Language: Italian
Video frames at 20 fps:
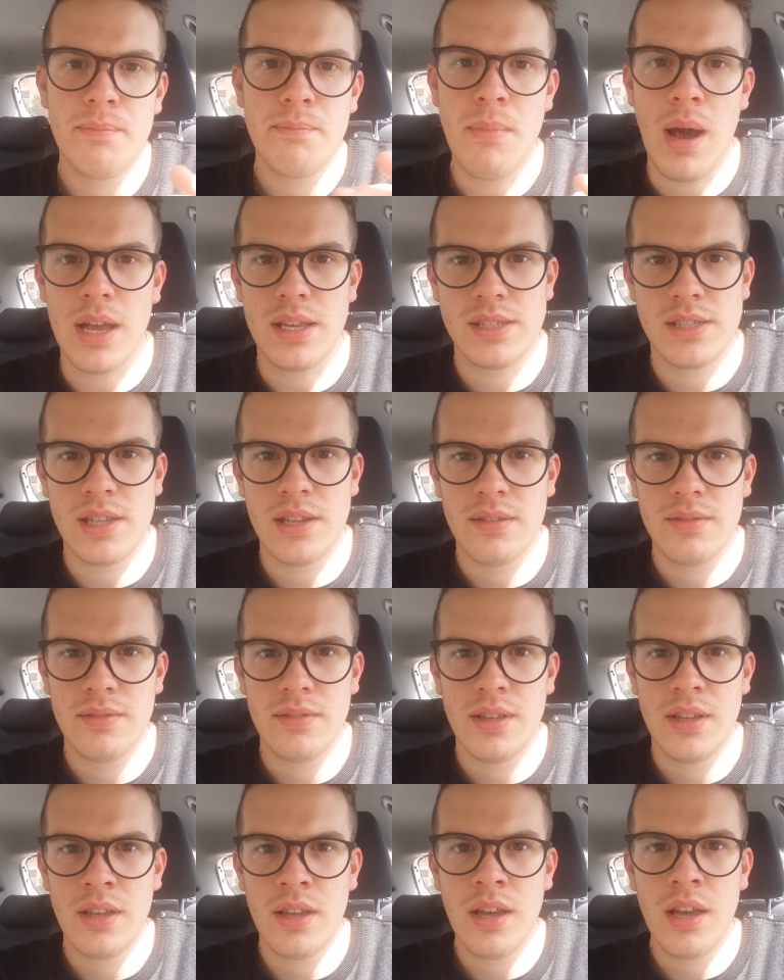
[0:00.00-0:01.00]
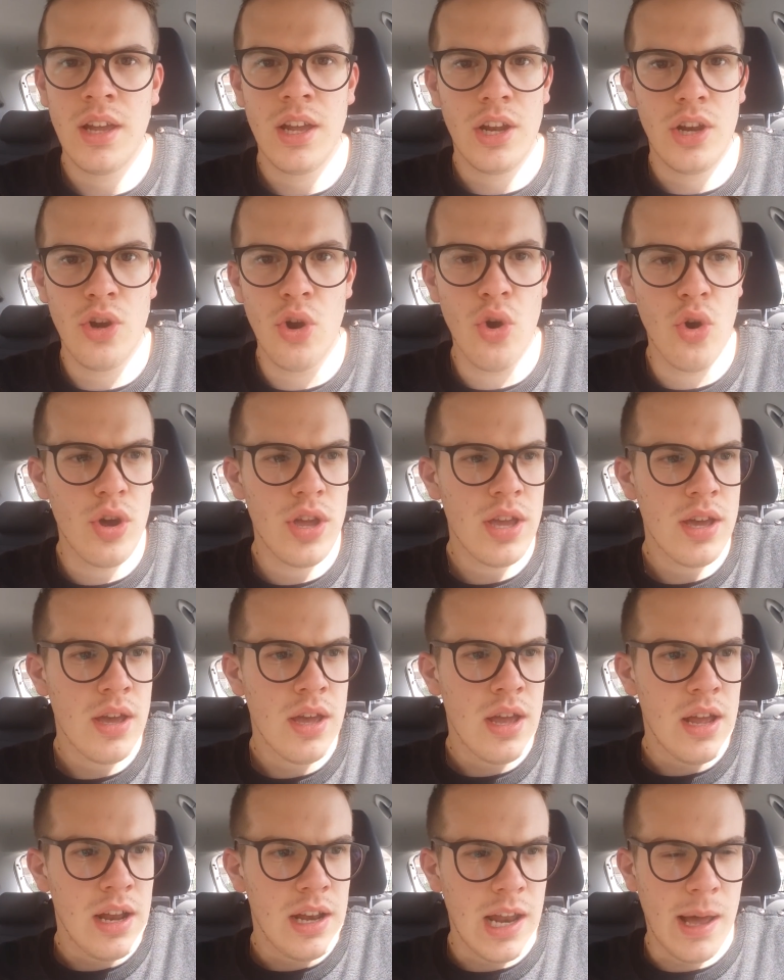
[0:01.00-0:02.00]
Basta. Noi,
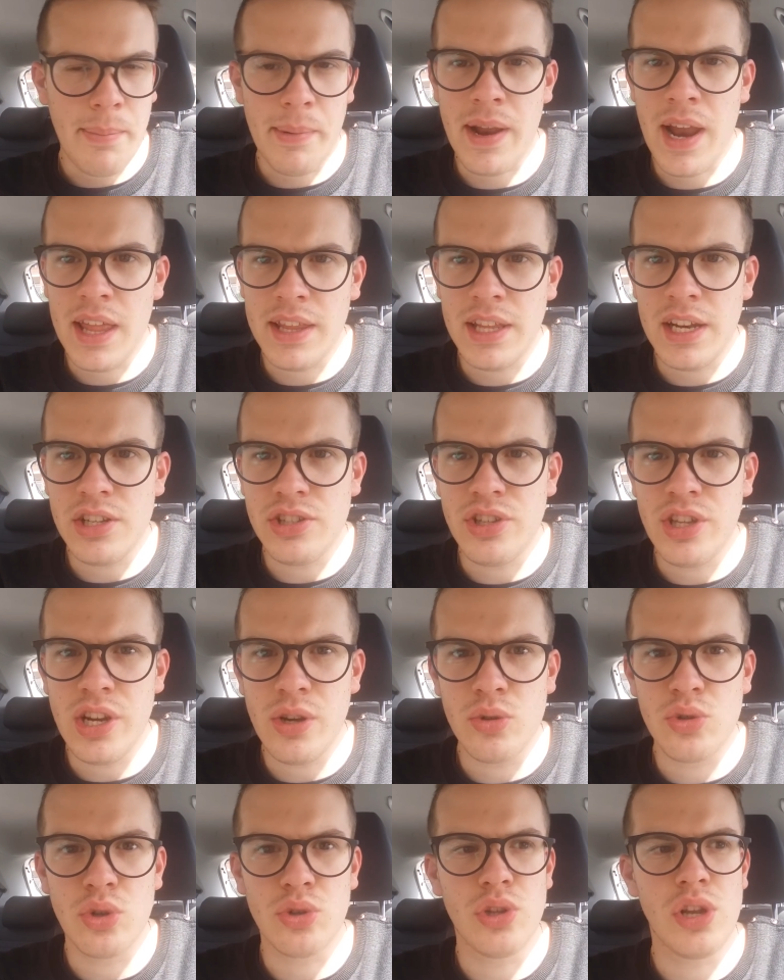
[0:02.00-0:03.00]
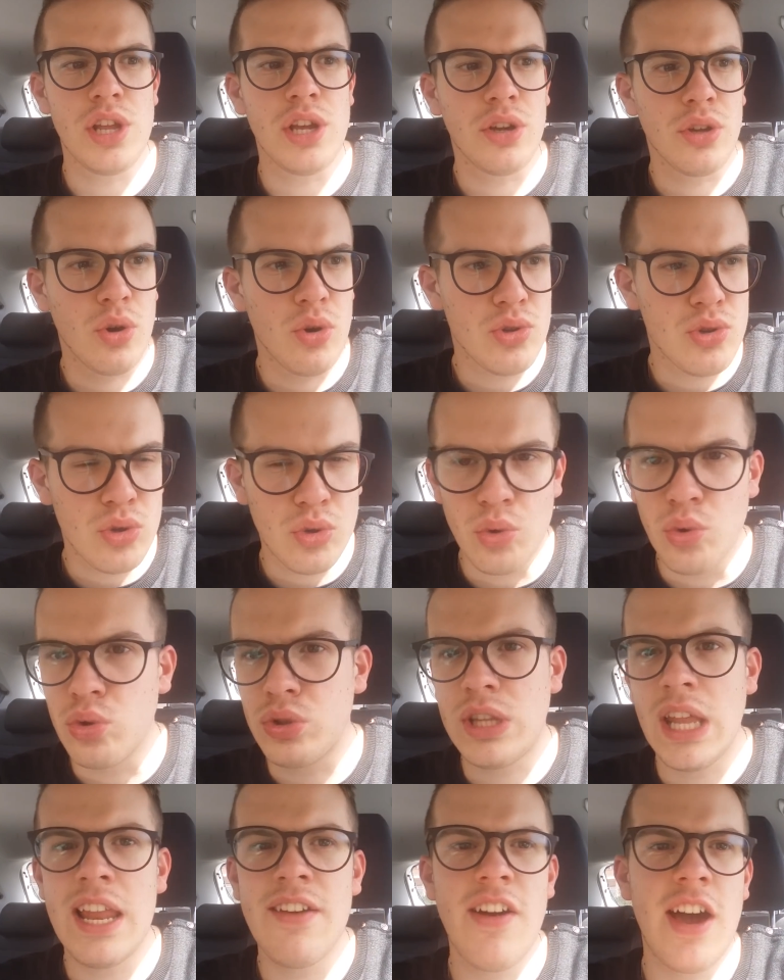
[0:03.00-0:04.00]
la parata di Sirico sotto l'incrocio,
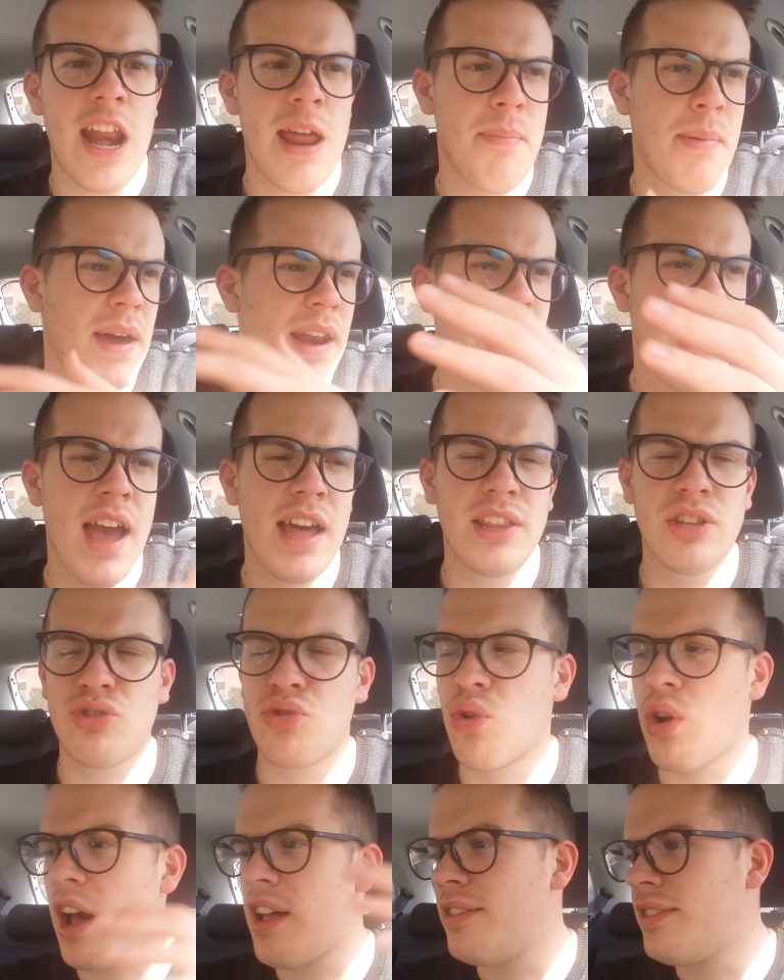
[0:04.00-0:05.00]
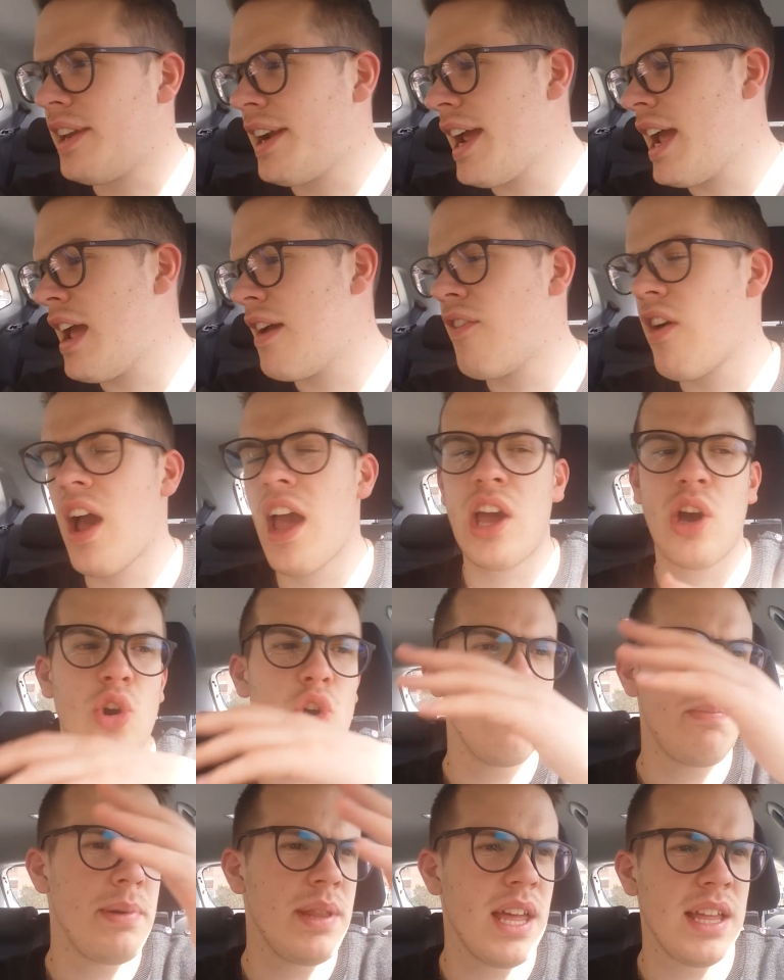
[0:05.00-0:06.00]
tutte le varie parate su Candreva e
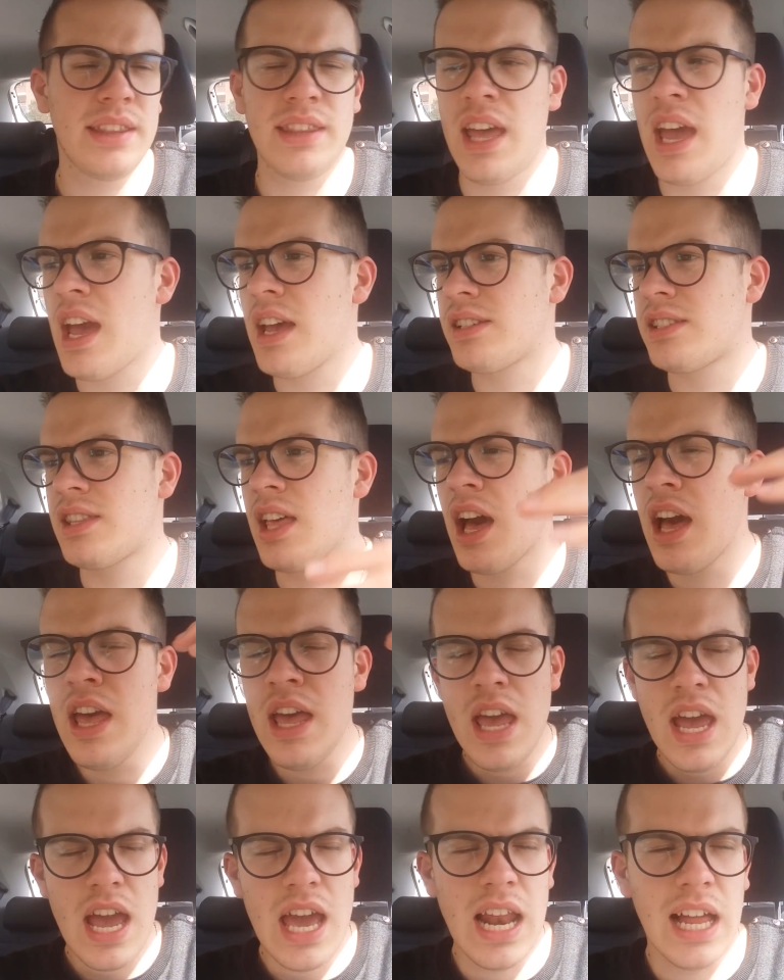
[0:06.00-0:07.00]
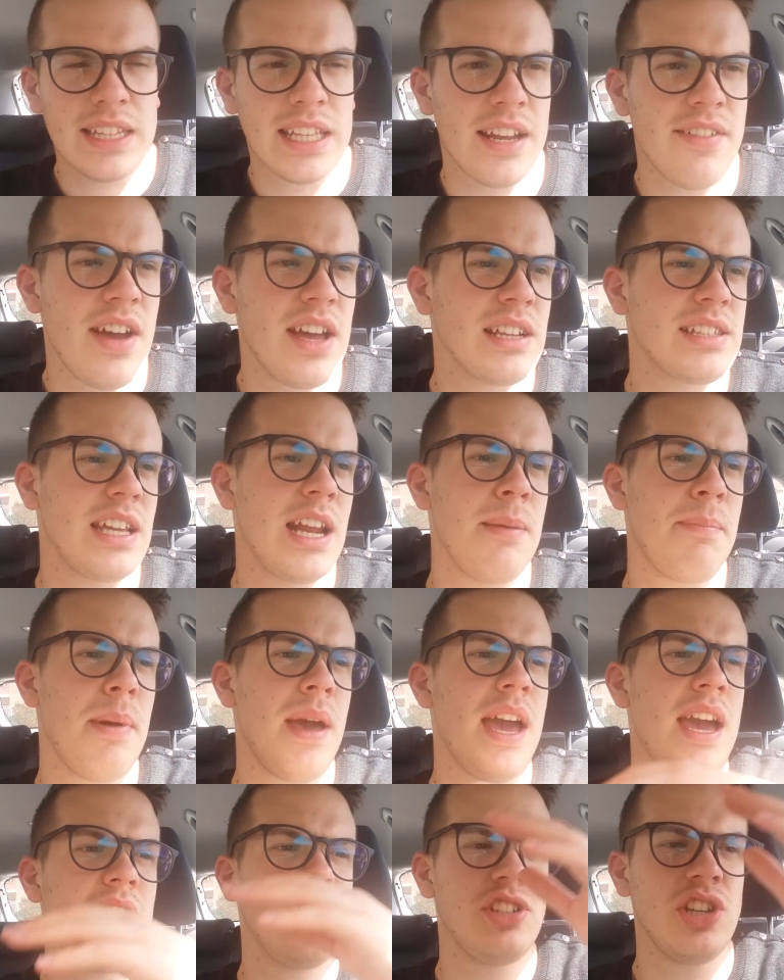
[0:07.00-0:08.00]
colpi di testa e la traversa di
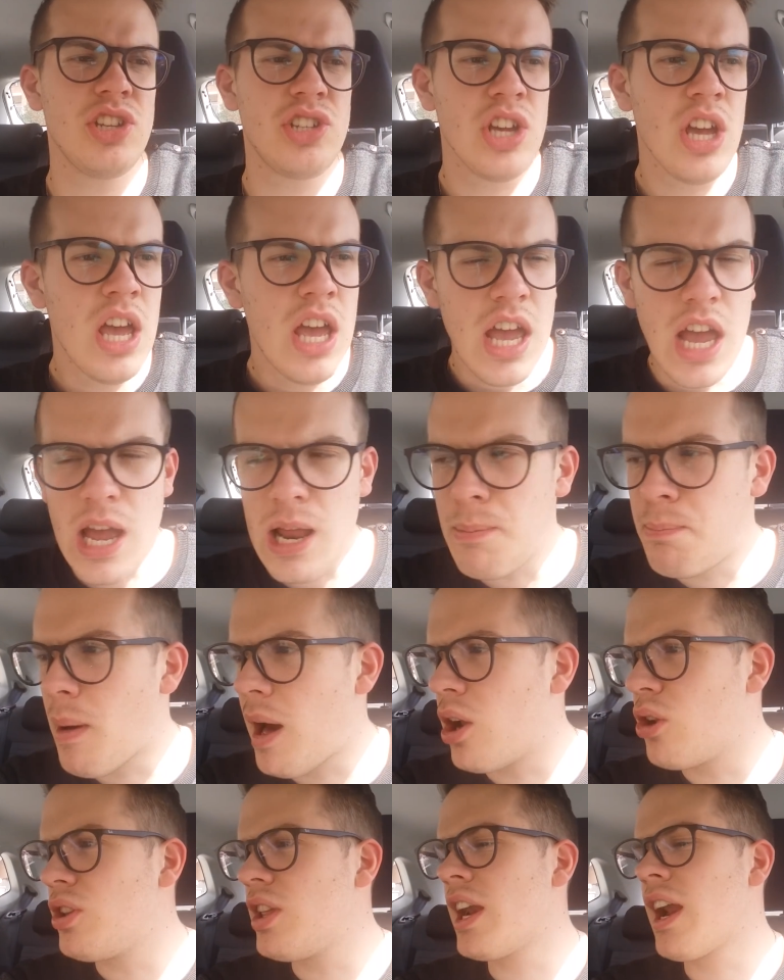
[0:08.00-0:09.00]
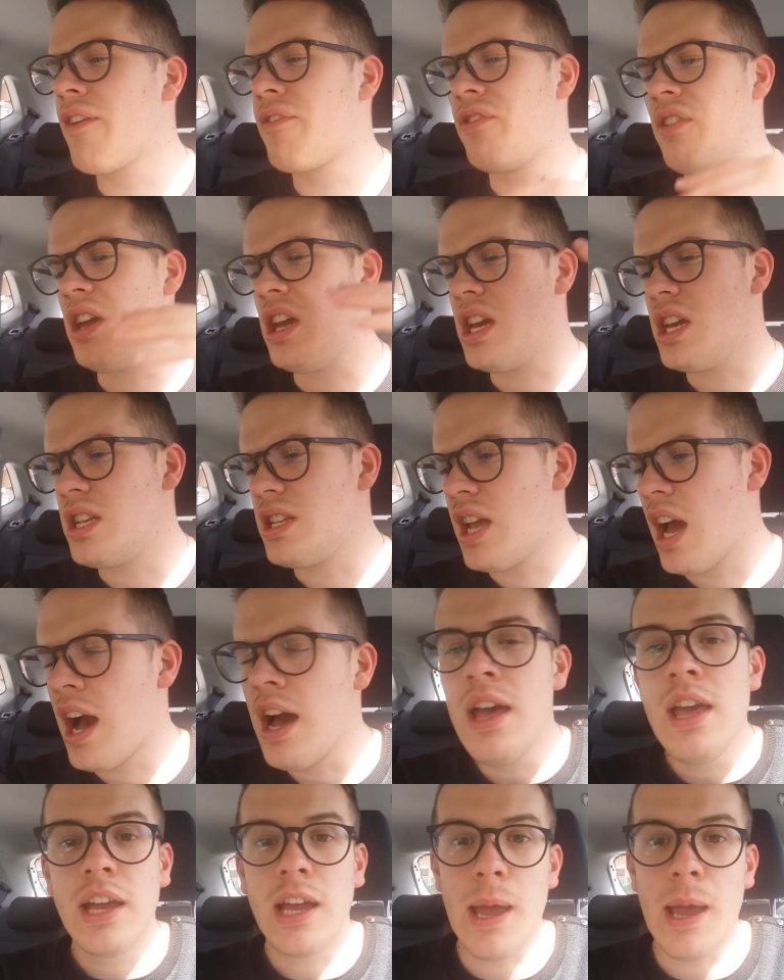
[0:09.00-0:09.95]
Persic e il palo di Rafigna,